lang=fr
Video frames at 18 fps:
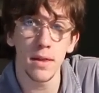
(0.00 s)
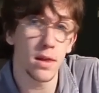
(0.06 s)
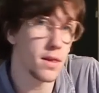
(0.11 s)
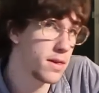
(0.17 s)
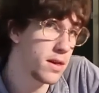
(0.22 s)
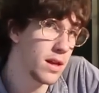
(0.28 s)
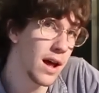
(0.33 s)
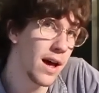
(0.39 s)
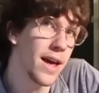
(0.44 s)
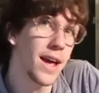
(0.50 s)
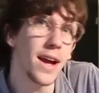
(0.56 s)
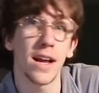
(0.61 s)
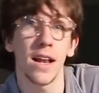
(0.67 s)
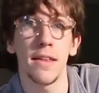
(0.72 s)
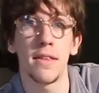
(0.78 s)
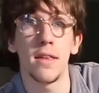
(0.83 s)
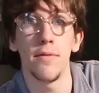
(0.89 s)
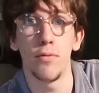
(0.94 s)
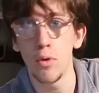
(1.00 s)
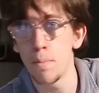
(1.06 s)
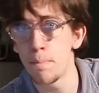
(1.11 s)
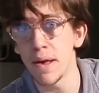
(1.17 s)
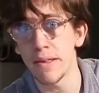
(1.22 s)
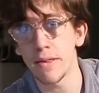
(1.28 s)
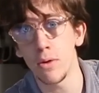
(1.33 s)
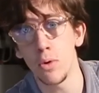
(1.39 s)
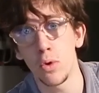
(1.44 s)
D'ici là, éclatez-vous,
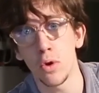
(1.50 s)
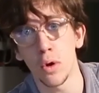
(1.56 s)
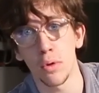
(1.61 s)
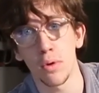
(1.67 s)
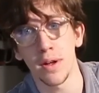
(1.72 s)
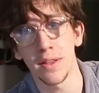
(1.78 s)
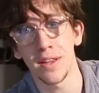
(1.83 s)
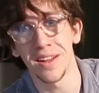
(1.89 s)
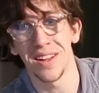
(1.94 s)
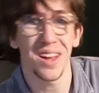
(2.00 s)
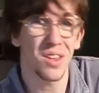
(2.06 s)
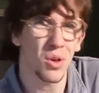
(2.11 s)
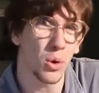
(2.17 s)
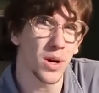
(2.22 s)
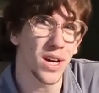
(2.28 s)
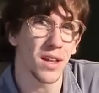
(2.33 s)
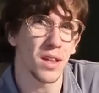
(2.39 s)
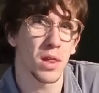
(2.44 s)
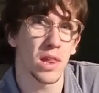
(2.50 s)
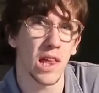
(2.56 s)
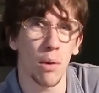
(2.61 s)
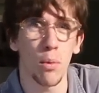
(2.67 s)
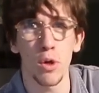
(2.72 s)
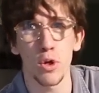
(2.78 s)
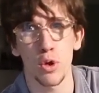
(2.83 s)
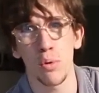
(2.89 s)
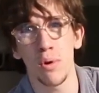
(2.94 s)
passez du temps sur Internet, regardez
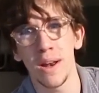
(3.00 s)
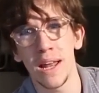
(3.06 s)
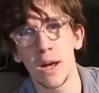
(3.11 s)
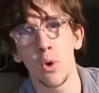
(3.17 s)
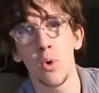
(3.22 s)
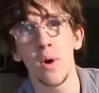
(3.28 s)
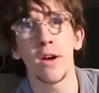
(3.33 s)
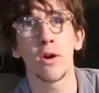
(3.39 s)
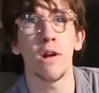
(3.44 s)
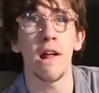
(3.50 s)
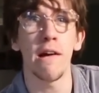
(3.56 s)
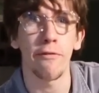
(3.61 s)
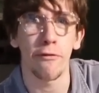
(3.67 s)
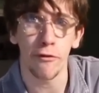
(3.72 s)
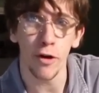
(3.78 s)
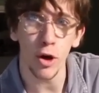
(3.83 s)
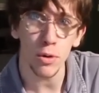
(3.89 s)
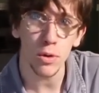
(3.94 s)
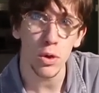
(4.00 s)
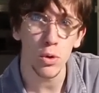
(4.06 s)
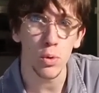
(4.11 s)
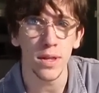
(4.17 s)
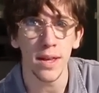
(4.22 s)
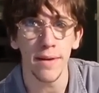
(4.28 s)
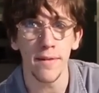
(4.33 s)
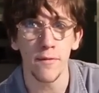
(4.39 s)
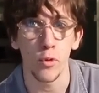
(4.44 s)
Star Wars, jouez au Lego et que la force
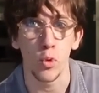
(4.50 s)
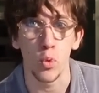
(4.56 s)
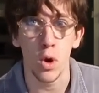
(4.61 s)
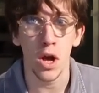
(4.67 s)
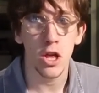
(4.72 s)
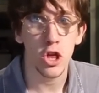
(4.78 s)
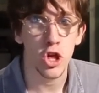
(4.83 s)
soit avec vous.